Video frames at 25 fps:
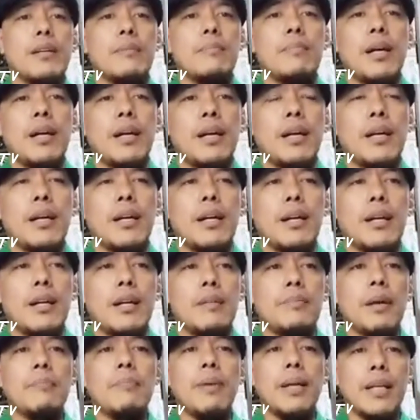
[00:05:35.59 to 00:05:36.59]
ma
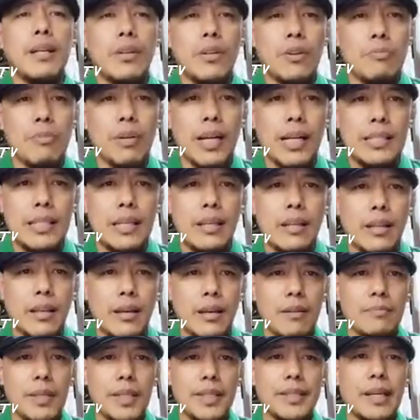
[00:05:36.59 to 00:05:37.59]
magbalik loob ka sa
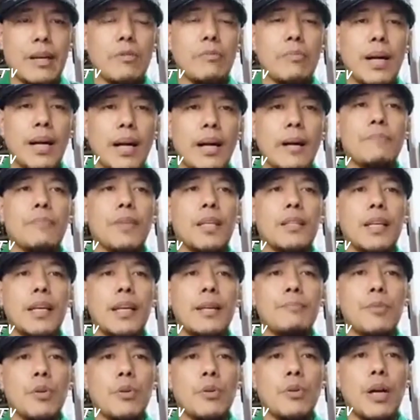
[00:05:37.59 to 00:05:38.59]
Allah, magtawba ka at
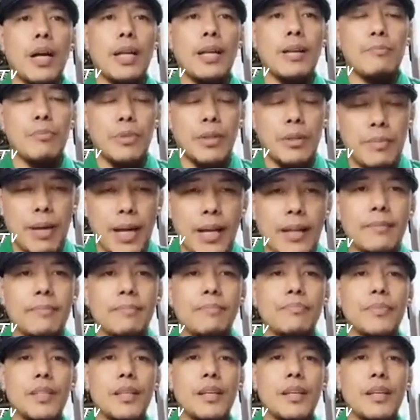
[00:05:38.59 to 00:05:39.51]
alam kong alam mo naman,